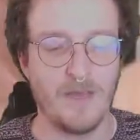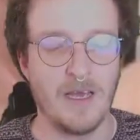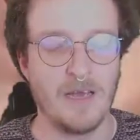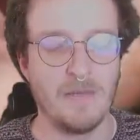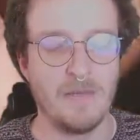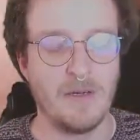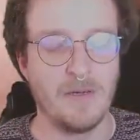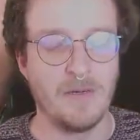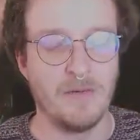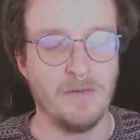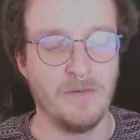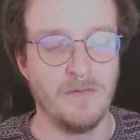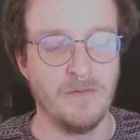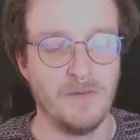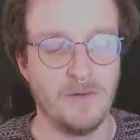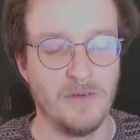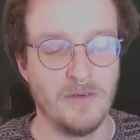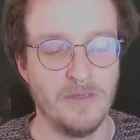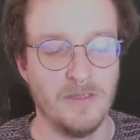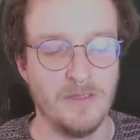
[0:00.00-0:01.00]
Einmal Code
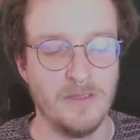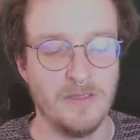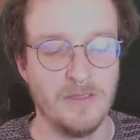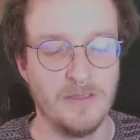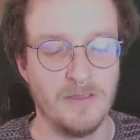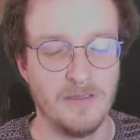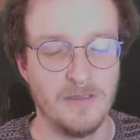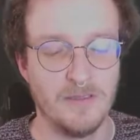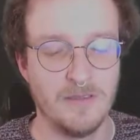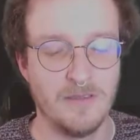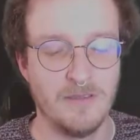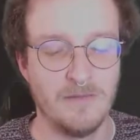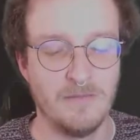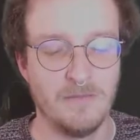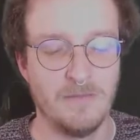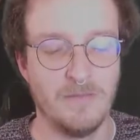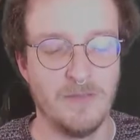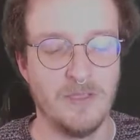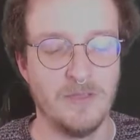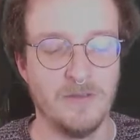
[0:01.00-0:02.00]
für euch.
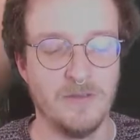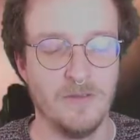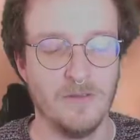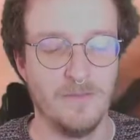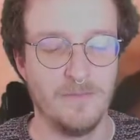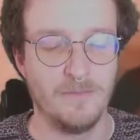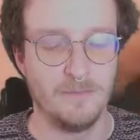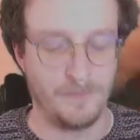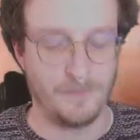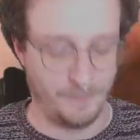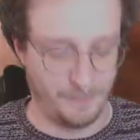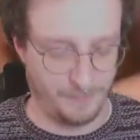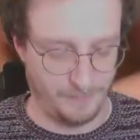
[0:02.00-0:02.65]
Bitteschön.